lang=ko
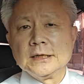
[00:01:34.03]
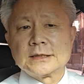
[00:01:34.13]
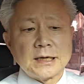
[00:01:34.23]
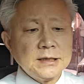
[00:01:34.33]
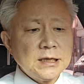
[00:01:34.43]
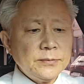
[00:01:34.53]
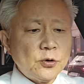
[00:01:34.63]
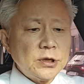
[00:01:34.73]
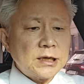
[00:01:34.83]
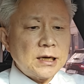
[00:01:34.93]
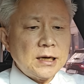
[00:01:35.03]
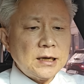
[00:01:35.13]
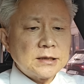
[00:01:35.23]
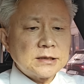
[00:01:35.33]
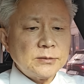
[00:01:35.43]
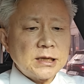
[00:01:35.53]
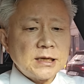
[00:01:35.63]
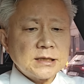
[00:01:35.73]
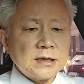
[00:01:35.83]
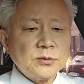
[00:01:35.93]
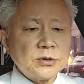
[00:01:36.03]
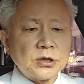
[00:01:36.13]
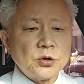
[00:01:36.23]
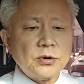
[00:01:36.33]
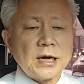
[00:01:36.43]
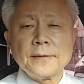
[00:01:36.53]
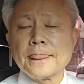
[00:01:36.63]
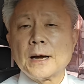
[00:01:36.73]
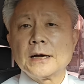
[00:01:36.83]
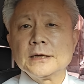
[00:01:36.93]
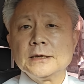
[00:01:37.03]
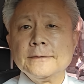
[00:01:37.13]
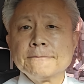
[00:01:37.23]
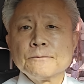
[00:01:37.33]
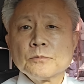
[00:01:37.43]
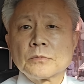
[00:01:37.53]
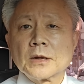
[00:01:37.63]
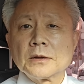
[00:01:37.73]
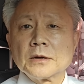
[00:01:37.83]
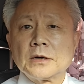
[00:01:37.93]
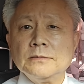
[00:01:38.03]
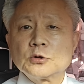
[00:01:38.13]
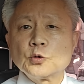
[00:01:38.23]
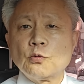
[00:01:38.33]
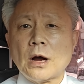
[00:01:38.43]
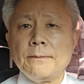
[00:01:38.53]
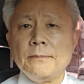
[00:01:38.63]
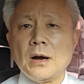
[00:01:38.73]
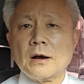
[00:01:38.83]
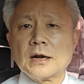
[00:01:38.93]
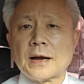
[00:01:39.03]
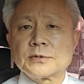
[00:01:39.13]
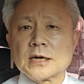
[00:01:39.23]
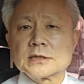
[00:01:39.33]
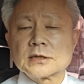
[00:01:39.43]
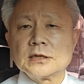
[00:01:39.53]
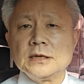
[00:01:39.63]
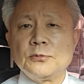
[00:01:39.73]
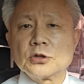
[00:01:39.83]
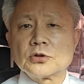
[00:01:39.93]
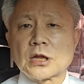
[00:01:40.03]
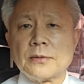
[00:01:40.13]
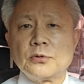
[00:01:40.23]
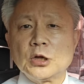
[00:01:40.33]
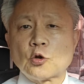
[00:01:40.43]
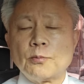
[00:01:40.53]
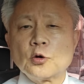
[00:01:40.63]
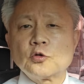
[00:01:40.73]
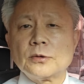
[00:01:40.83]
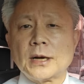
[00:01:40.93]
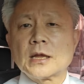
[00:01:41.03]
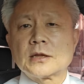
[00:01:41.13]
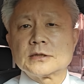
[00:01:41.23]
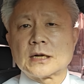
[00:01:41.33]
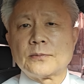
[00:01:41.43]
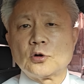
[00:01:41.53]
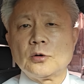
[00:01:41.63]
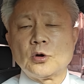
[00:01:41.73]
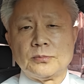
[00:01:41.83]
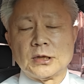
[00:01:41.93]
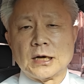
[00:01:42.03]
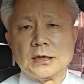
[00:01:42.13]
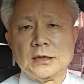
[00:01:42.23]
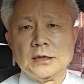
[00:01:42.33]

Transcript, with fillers: 자 여기 보니까 어, 정말 기가 아입니다 그동안 아, 이 음, 검수완박을 앞장섰던 인물들도 대부분이 돈봉투를 받았던 사람들로 보입니다.